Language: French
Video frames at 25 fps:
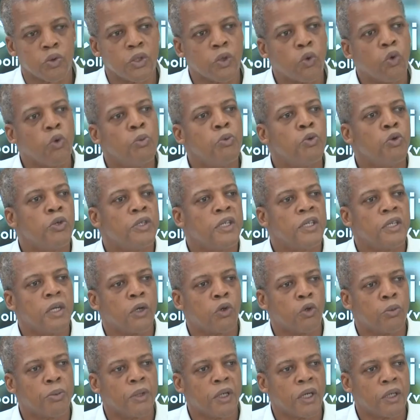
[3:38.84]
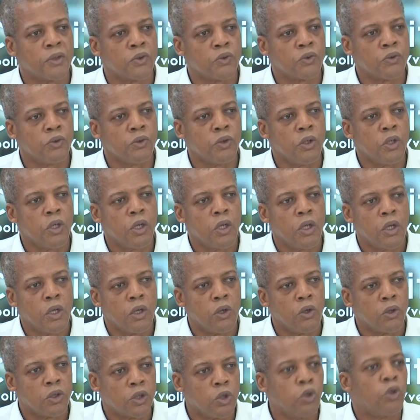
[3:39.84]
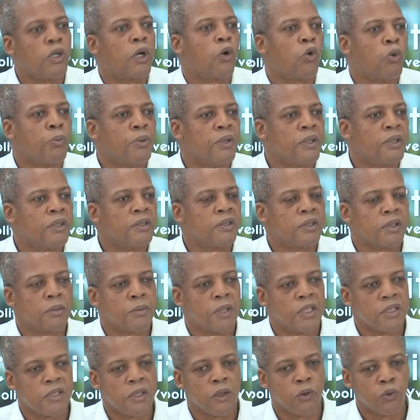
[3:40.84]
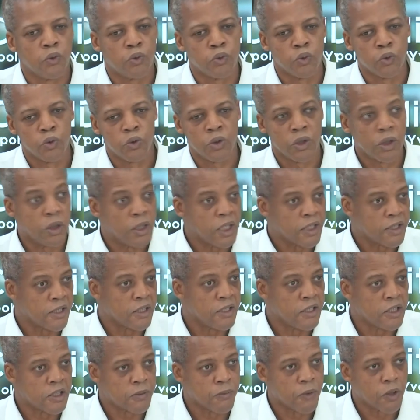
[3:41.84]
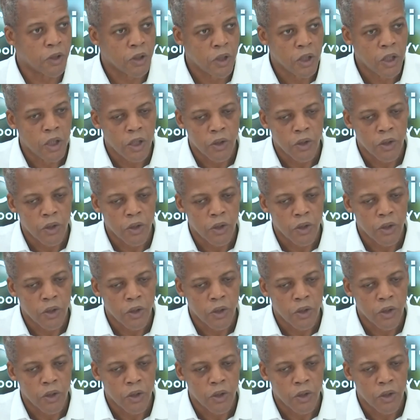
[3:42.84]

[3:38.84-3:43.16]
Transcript: les communautés d'agglomération euh, qui ont la compétence en matière d'eau et d'assainissement.